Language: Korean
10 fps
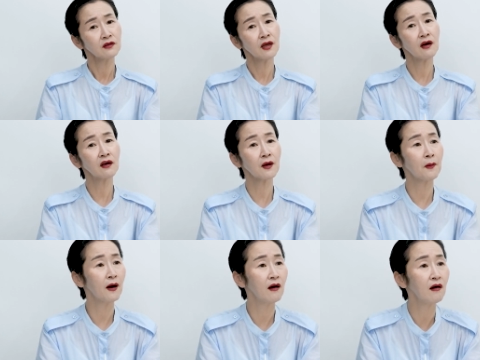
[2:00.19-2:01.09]

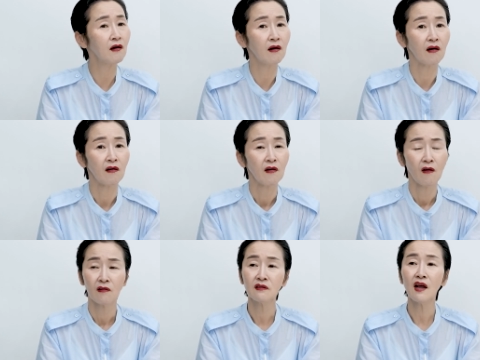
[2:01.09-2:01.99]
생각해봐.
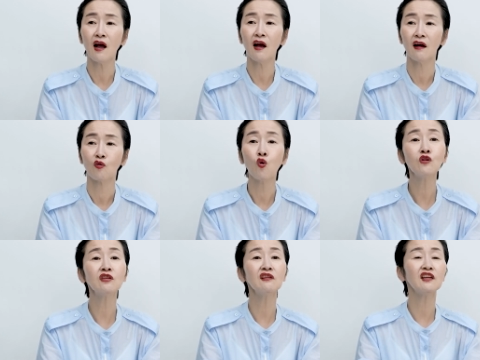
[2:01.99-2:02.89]
그냥
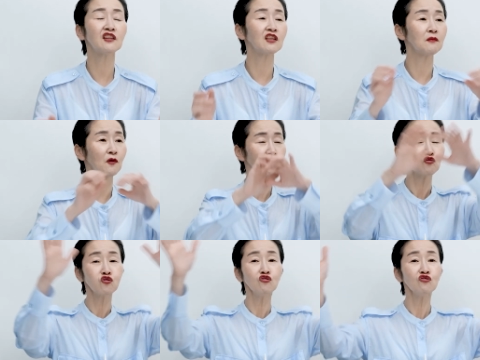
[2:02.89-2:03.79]
골든 리트리버는
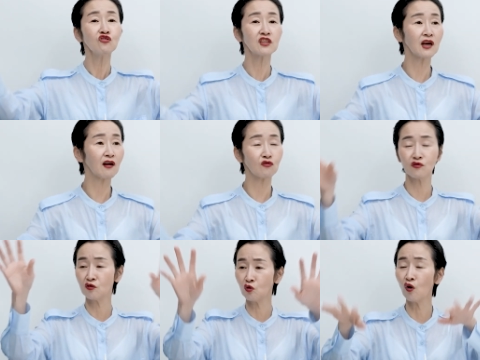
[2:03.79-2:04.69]
퉁실하고
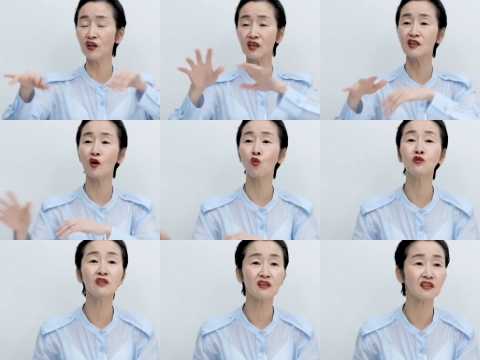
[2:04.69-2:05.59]
스 털이 긴 게
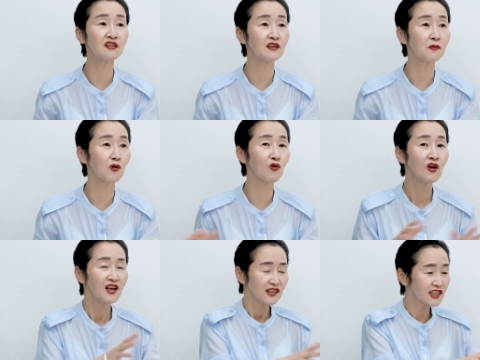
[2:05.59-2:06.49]
골든 리트리버고
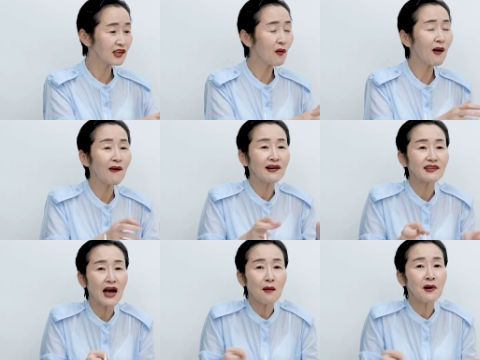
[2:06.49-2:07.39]
치와와는
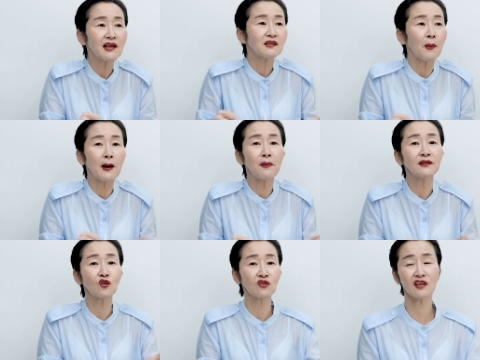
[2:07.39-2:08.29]
깡말라서 발발
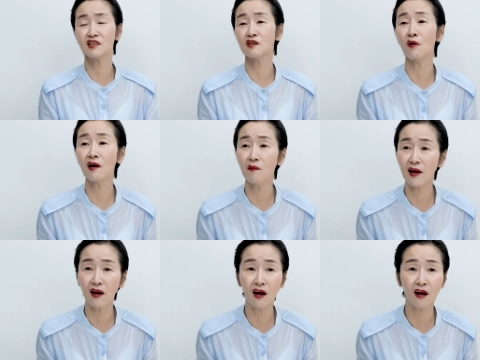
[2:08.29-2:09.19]
떠는 게
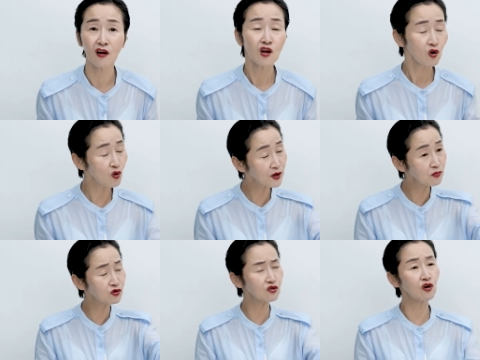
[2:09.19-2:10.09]
치와와야. 거기
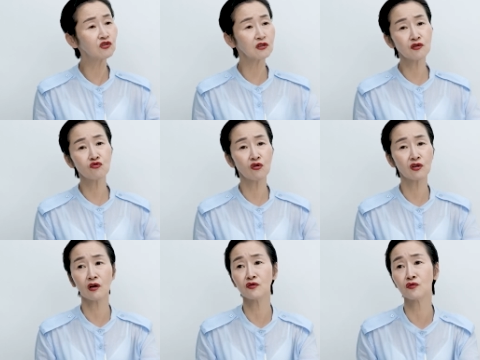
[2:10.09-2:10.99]
무슨 열등이
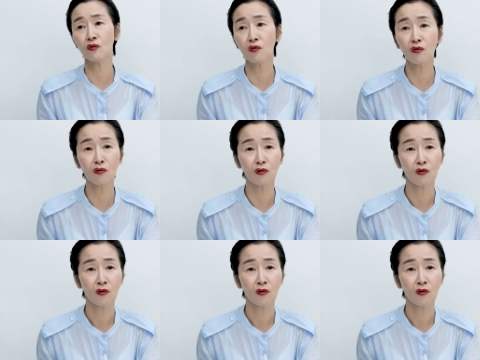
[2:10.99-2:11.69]
우월이가 있어.